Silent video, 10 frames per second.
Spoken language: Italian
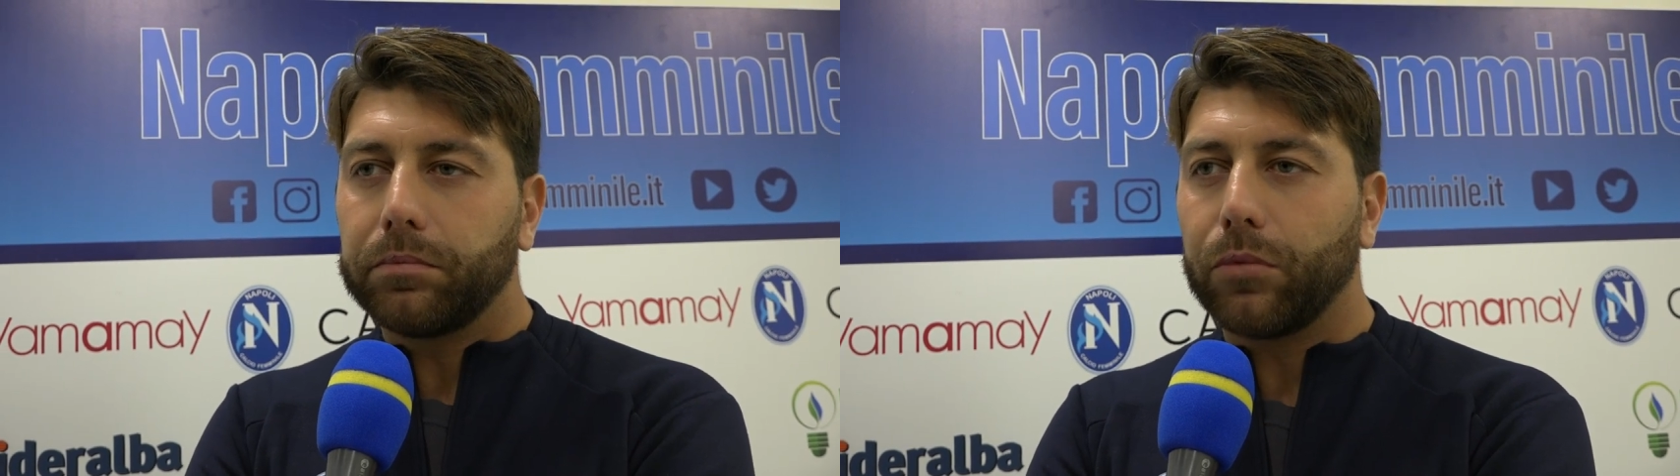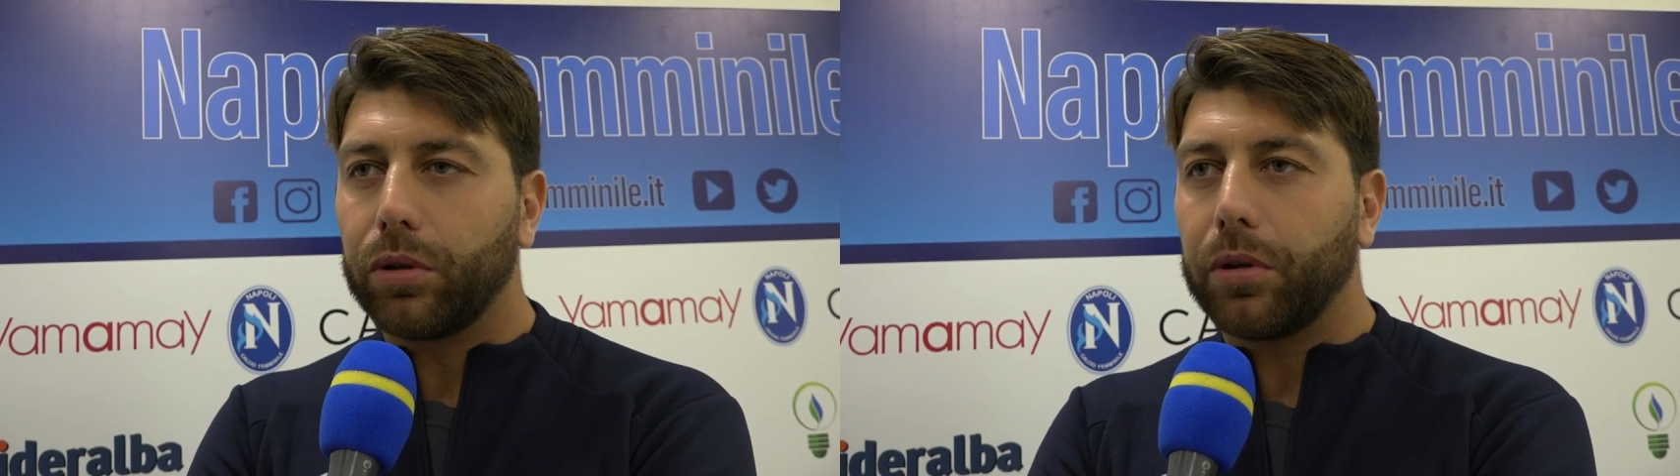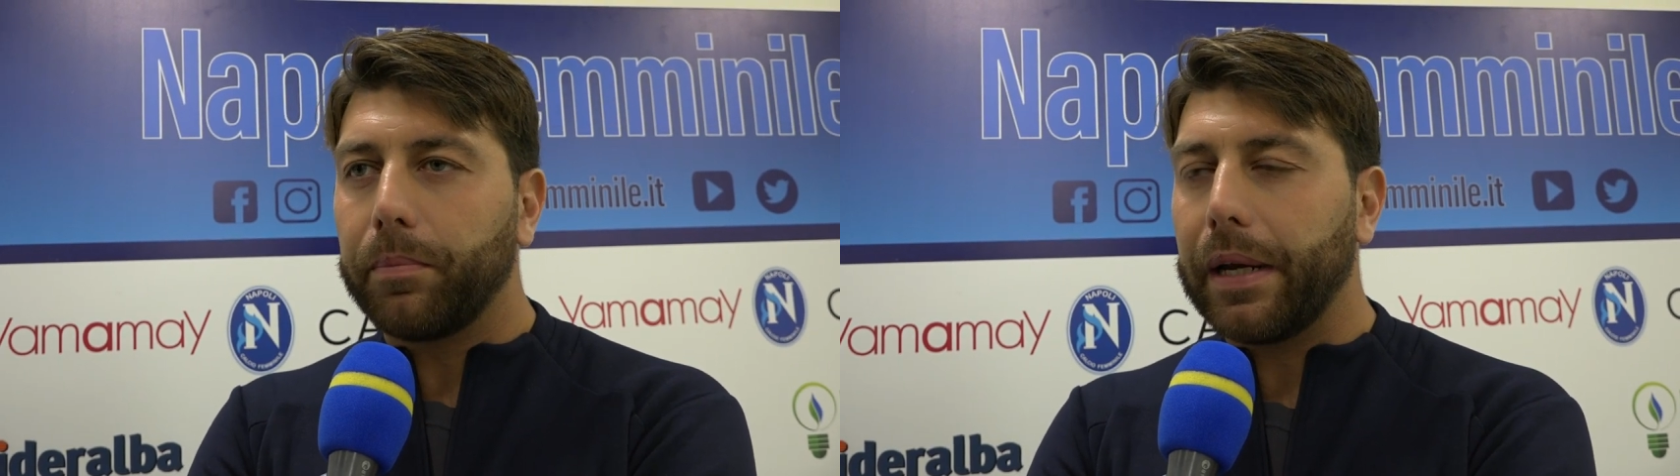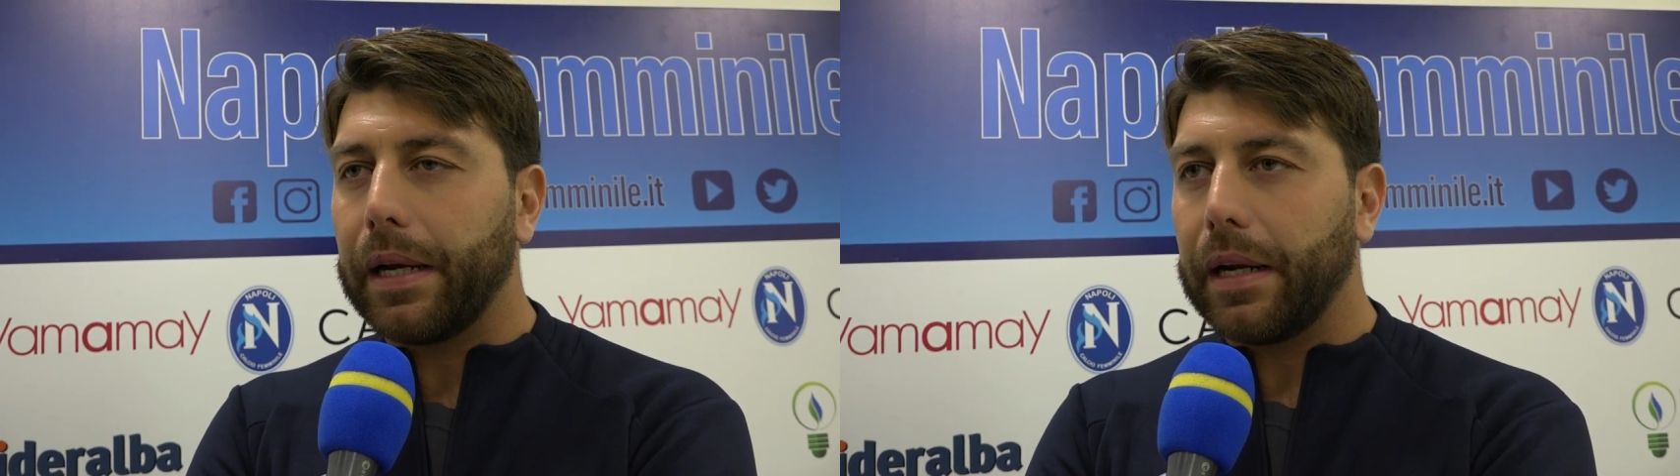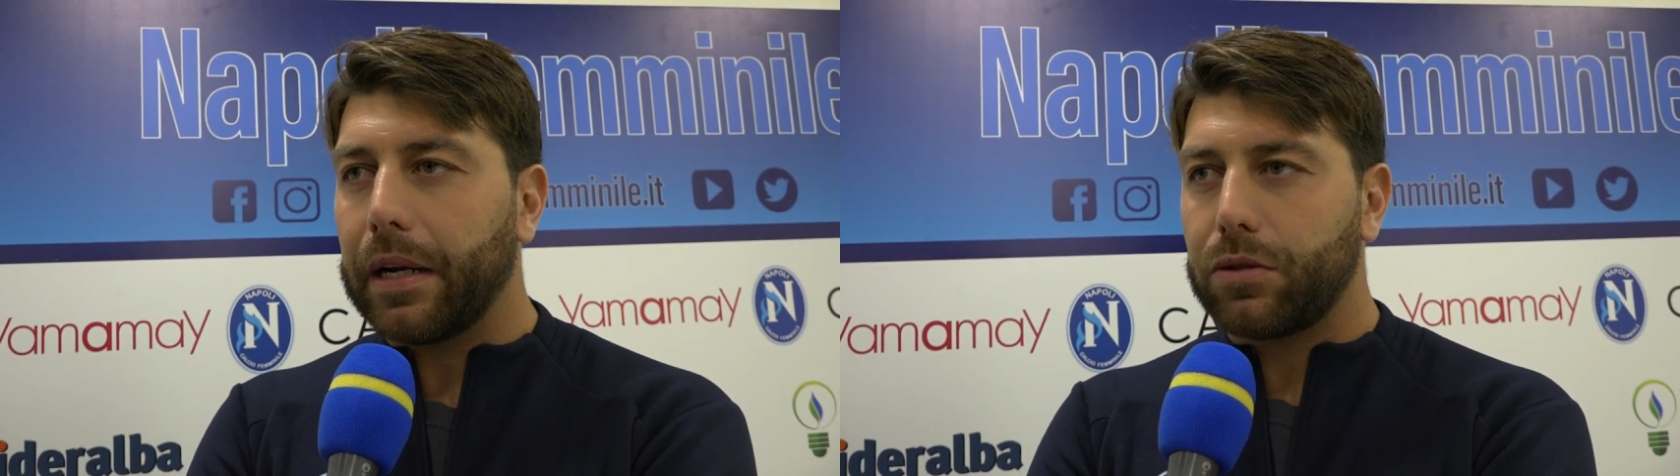molto
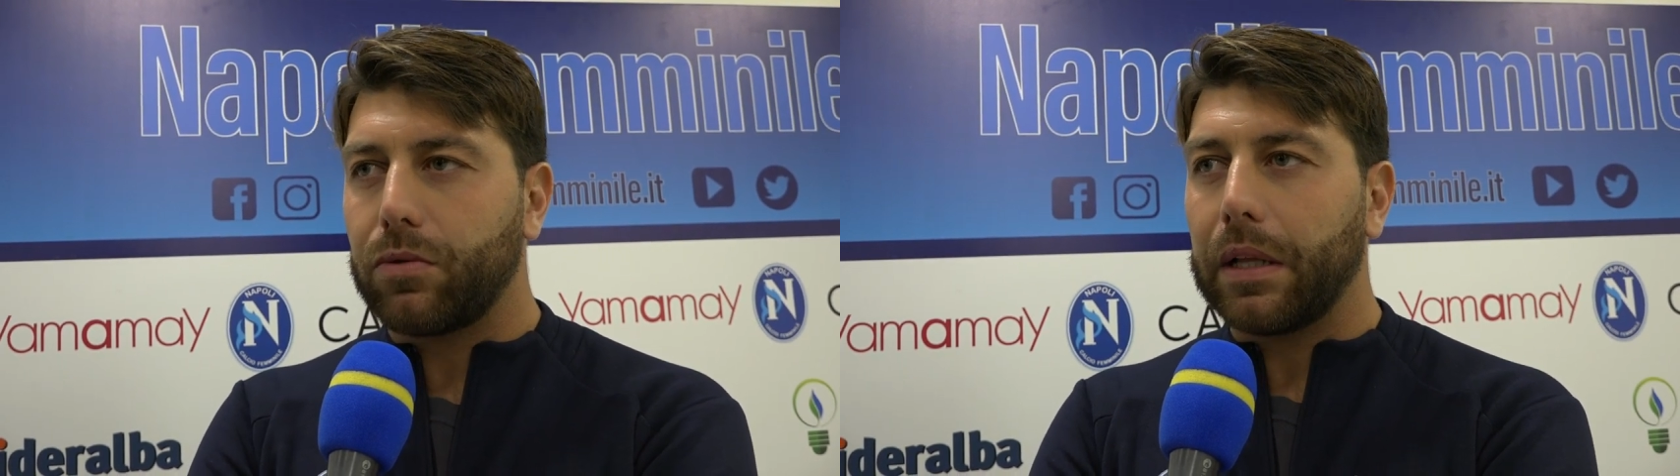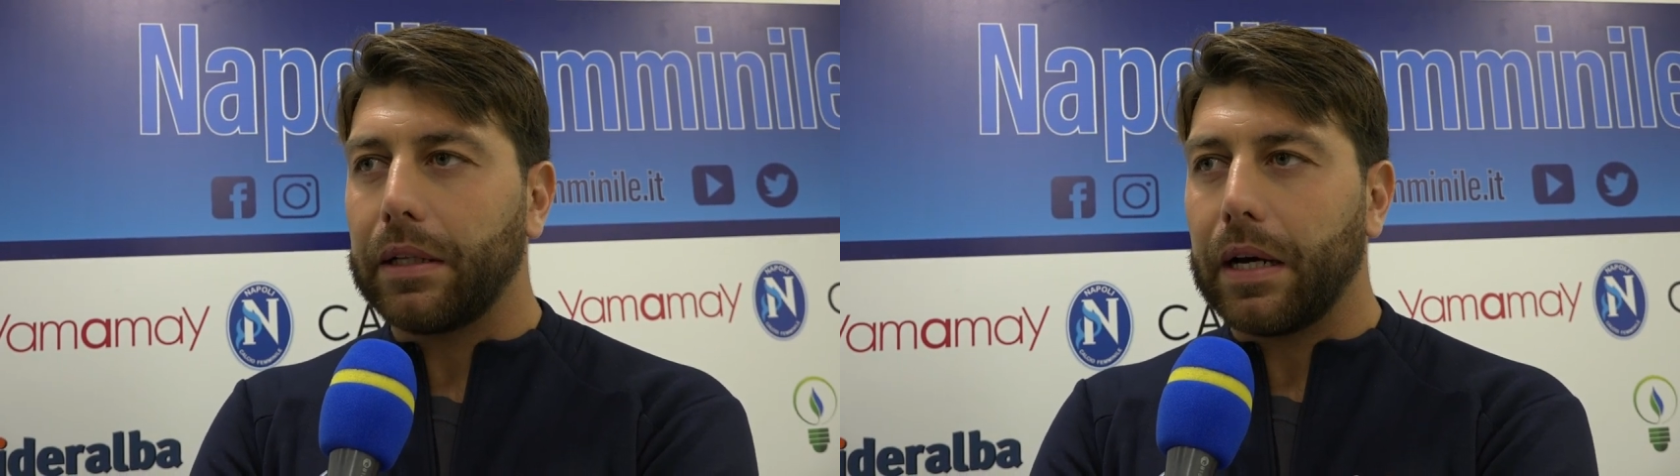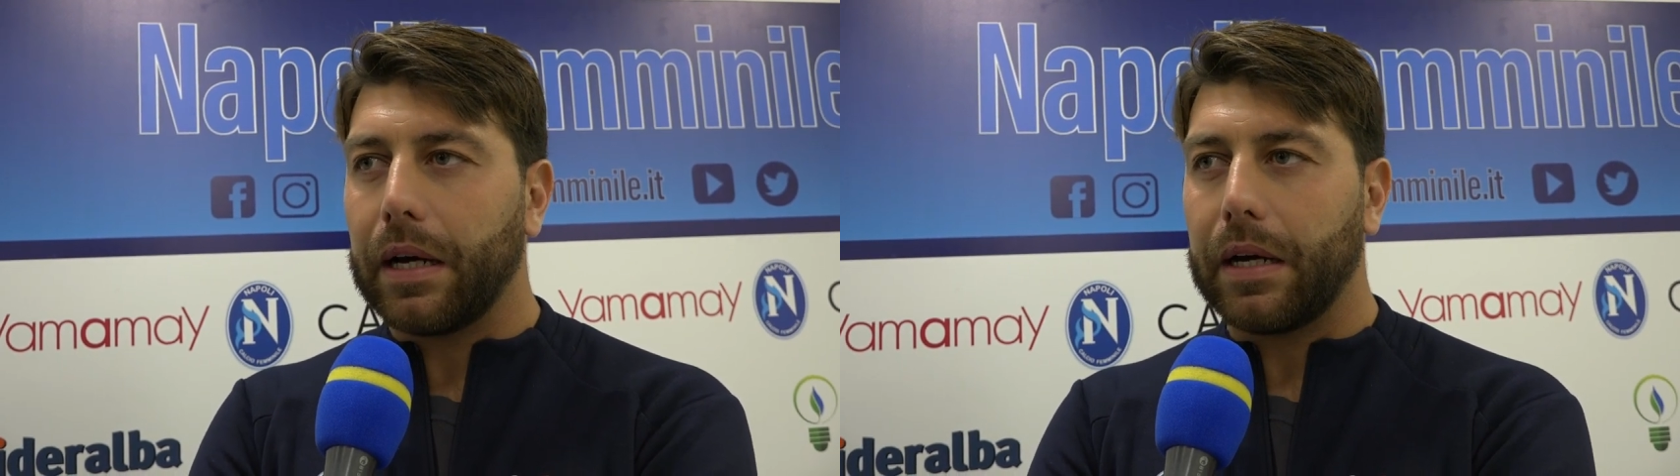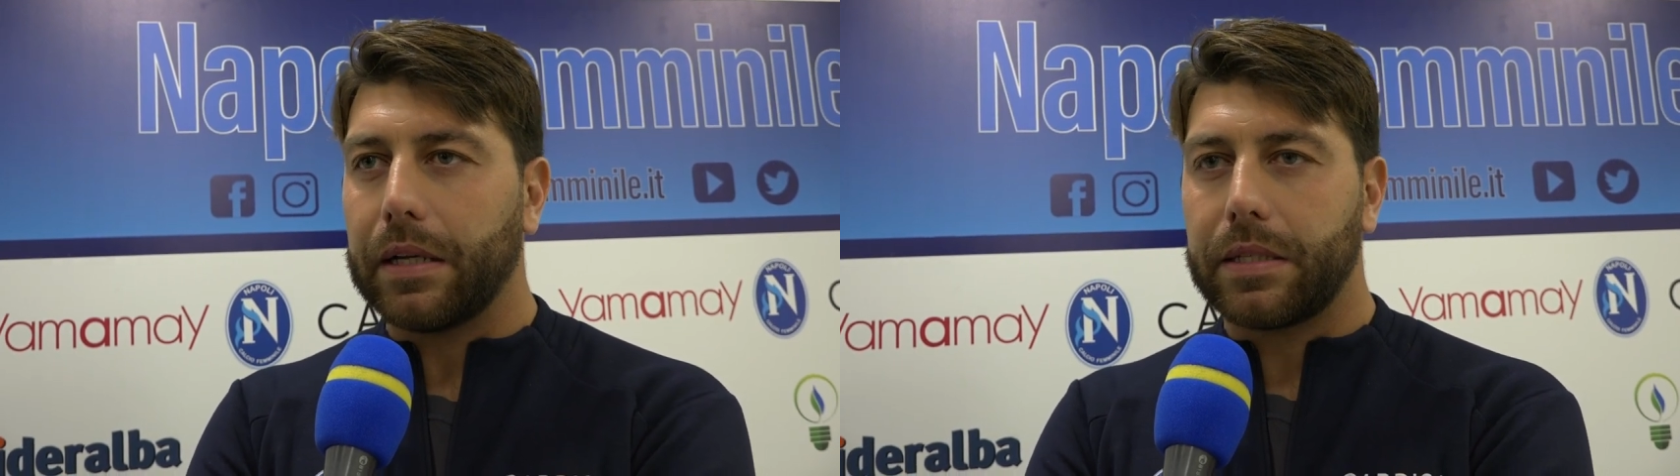belle, la squadra